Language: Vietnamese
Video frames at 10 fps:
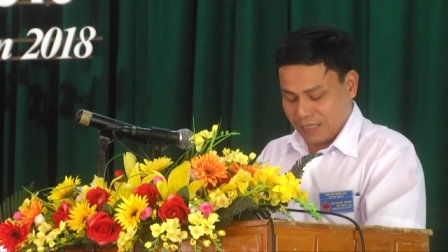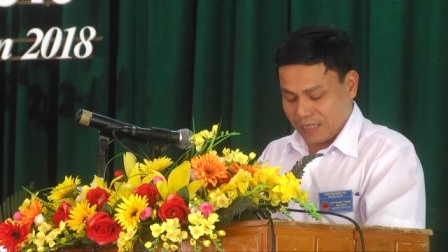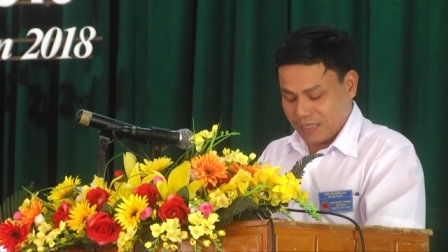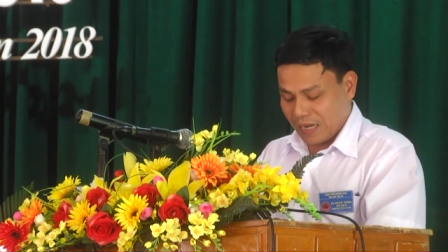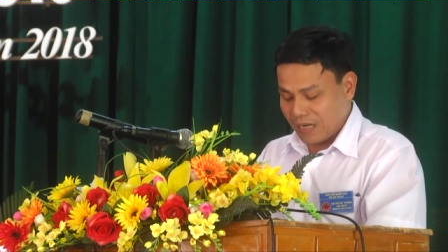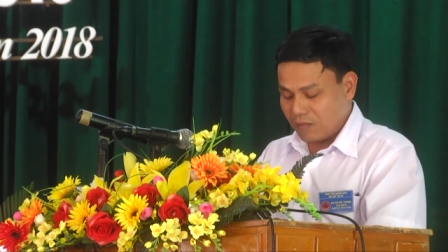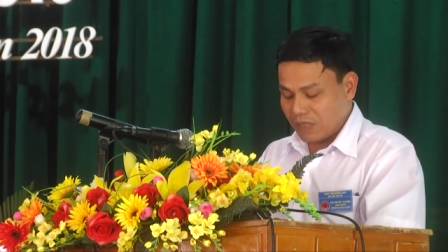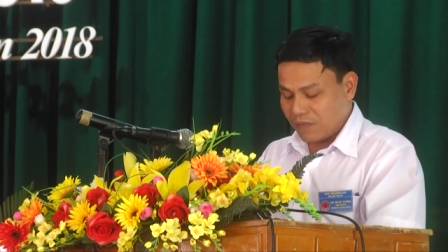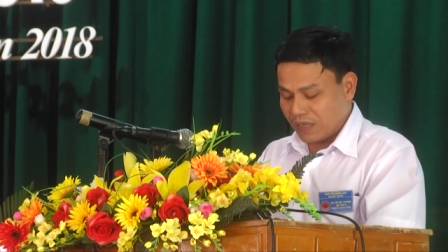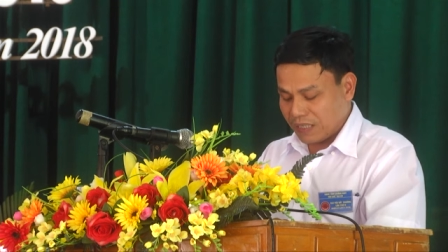thì sở nông
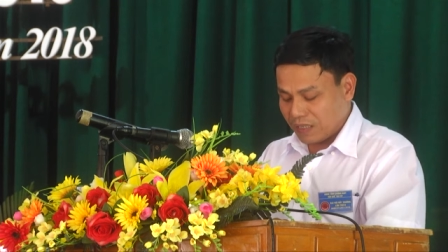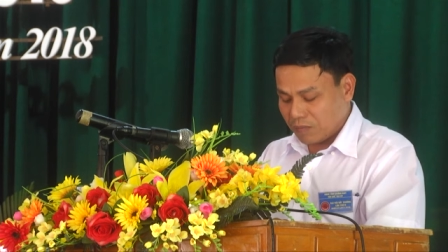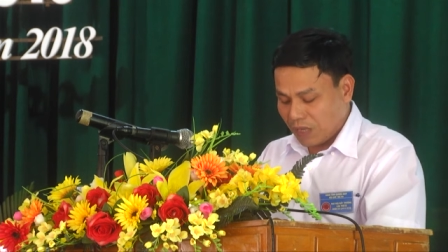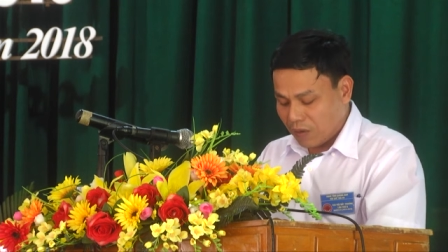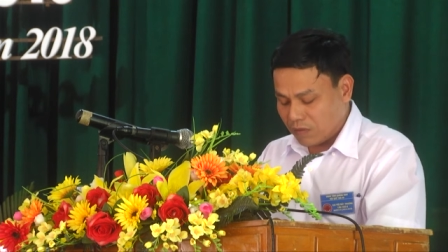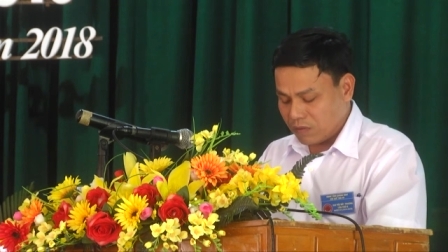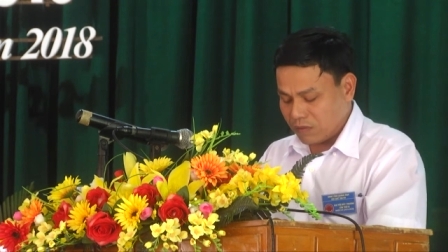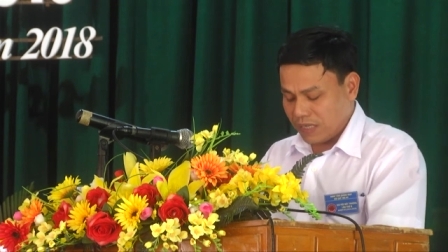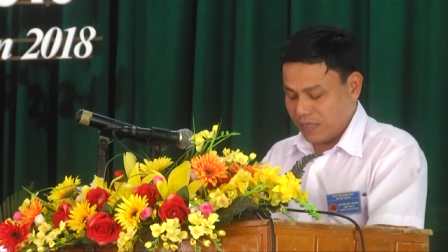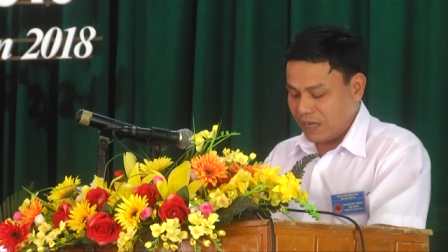nghiệp phát triển nông thôn
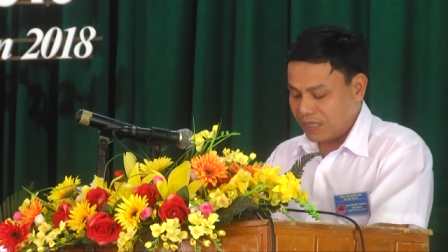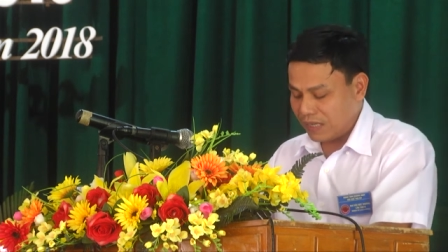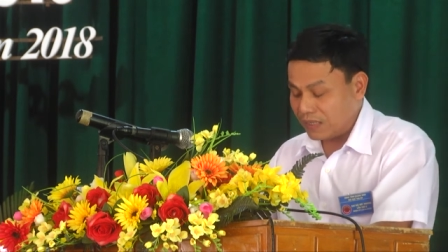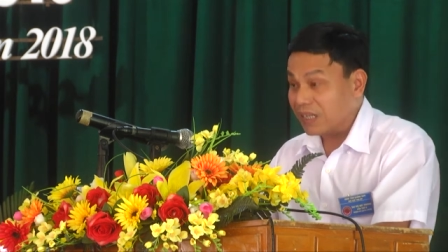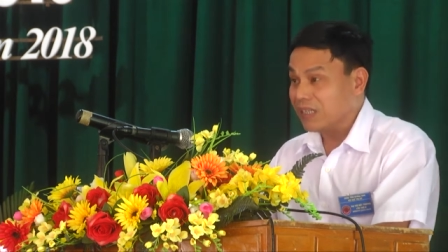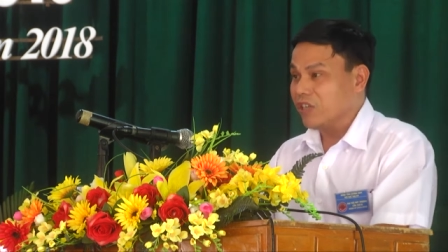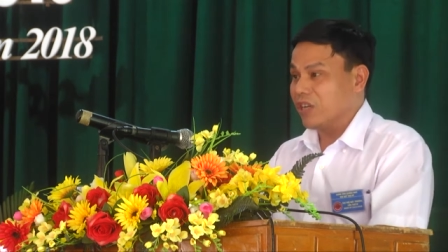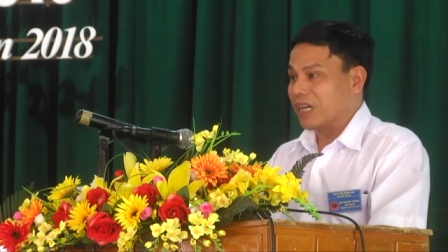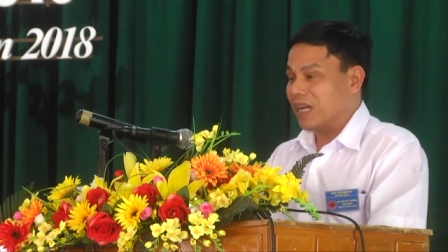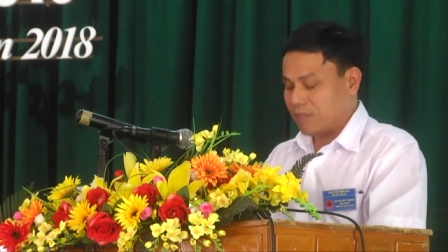ủy ban nhân dân
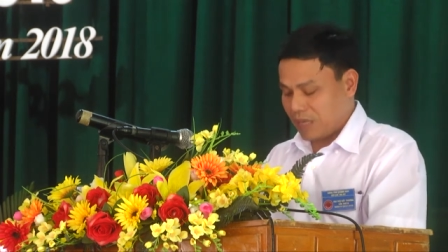huyện nam